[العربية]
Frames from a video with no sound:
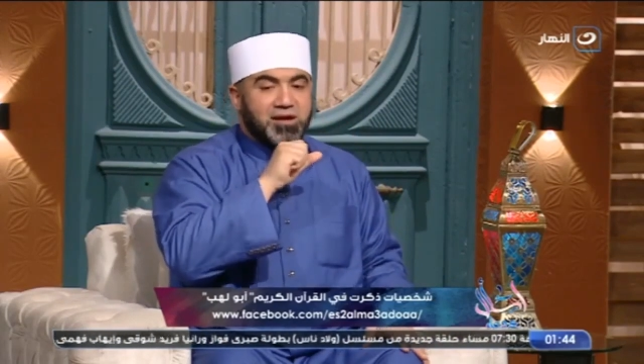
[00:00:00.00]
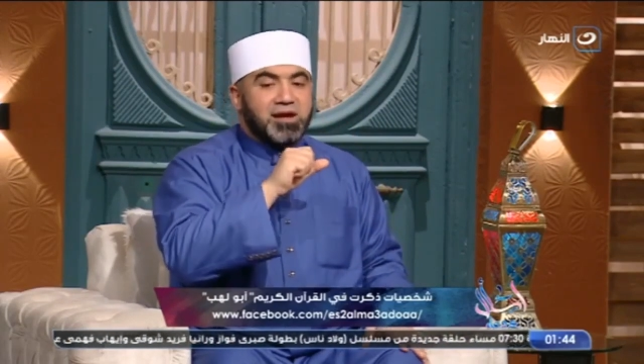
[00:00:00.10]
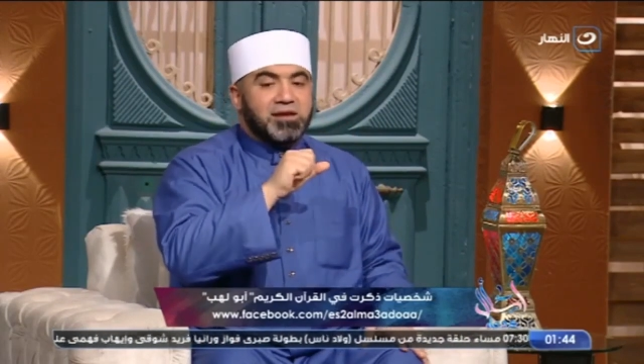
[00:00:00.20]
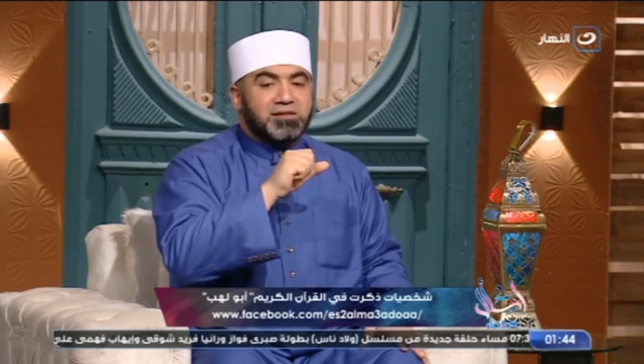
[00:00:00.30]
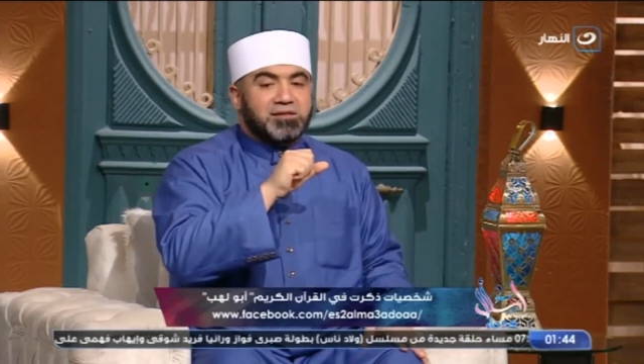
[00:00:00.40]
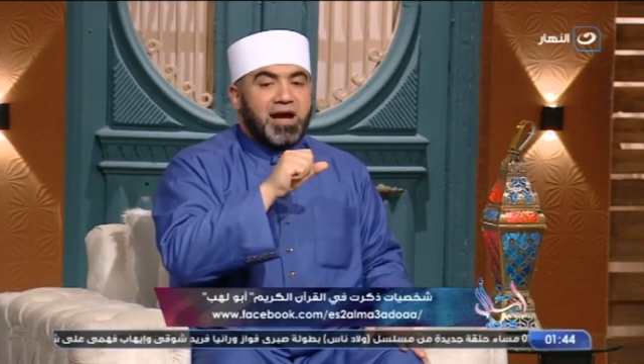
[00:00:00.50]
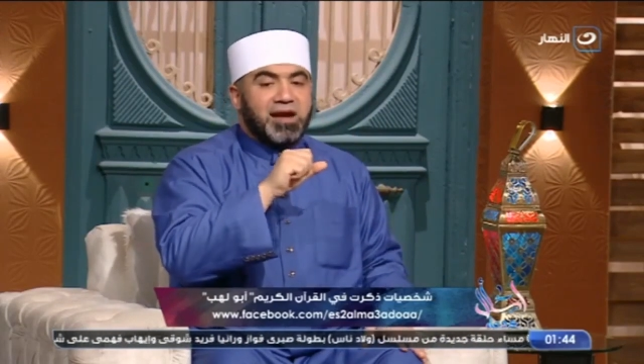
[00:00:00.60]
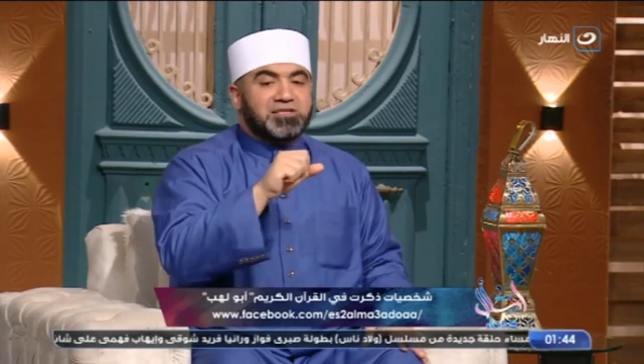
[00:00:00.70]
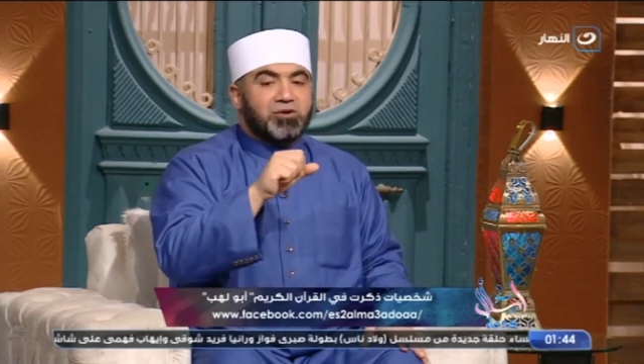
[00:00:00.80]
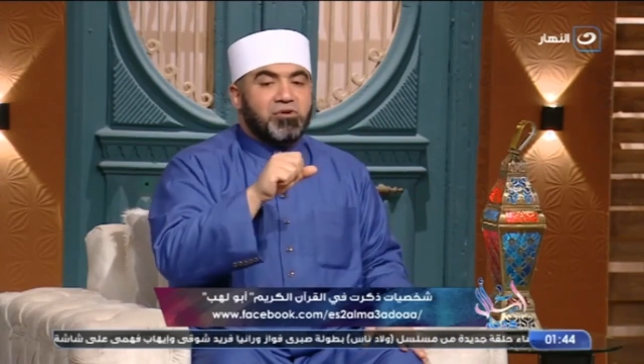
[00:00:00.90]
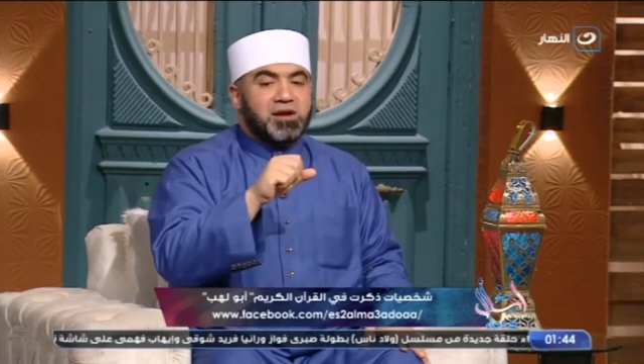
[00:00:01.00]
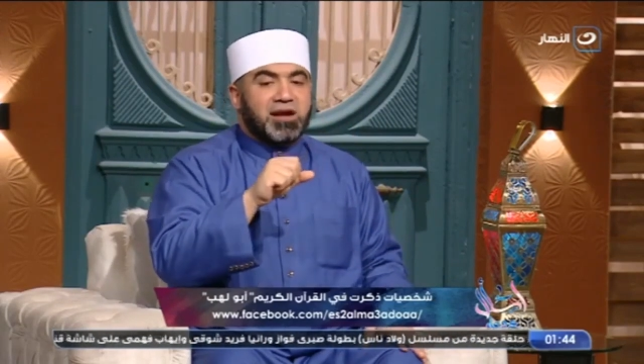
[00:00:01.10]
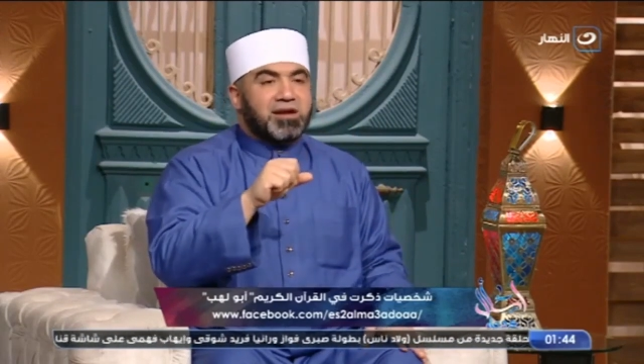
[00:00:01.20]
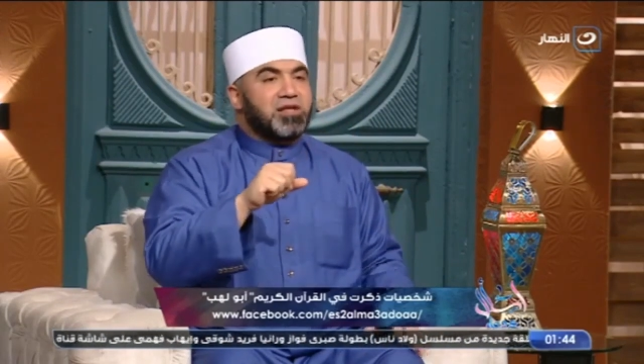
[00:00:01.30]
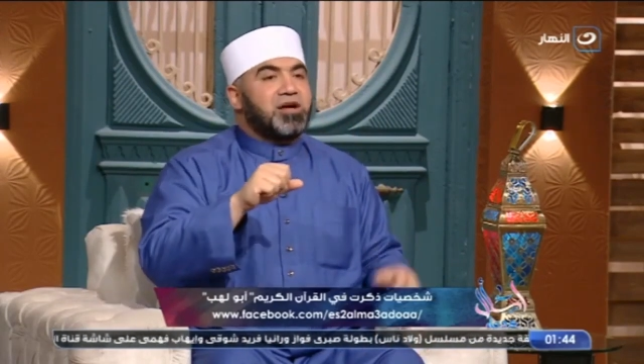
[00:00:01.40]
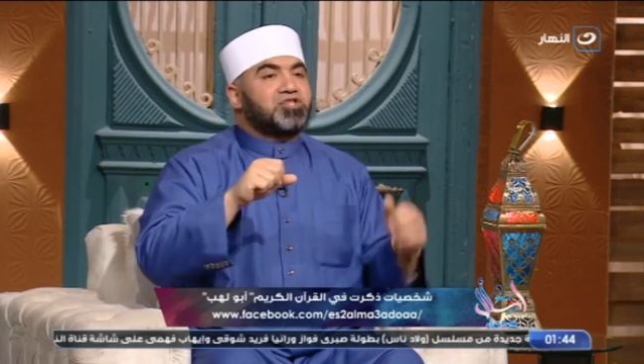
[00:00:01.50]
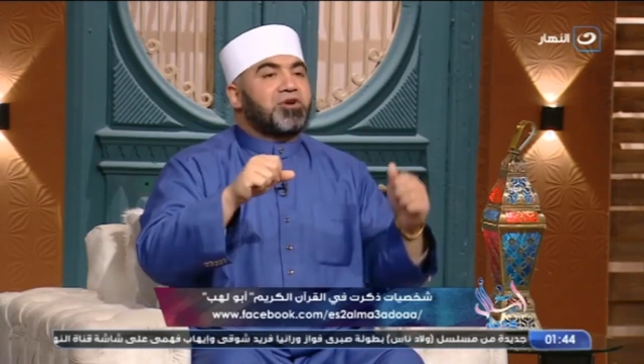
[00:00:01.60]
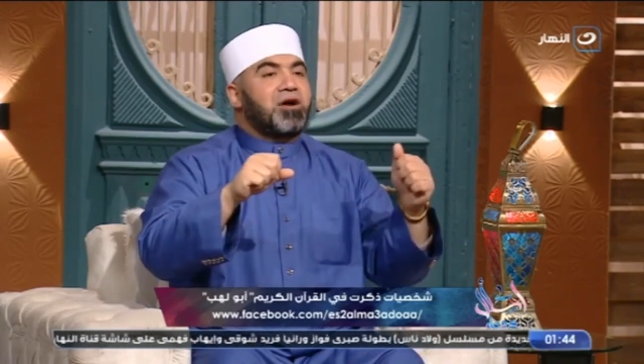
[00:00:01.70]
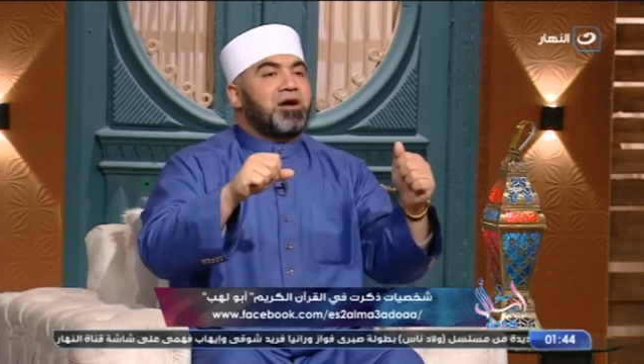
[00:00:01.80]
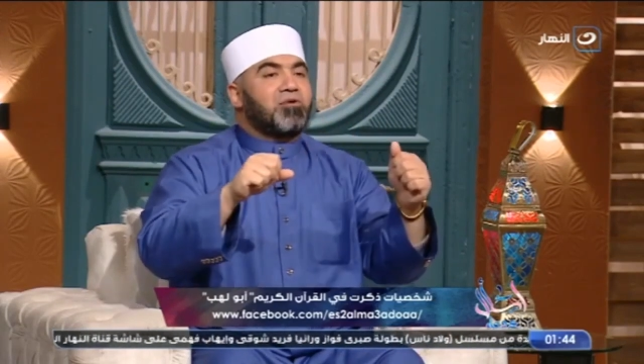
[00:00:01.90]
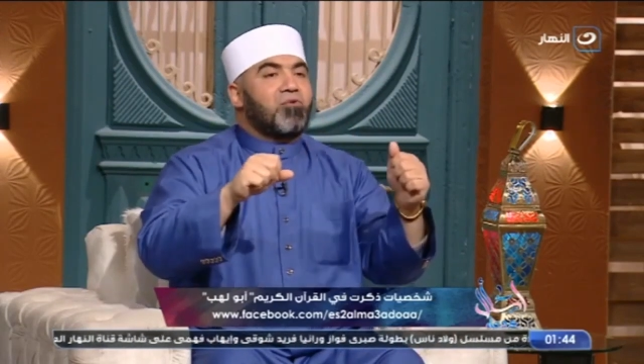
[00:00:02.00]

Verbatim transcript: كانت عايزه اقول لك عندها جراه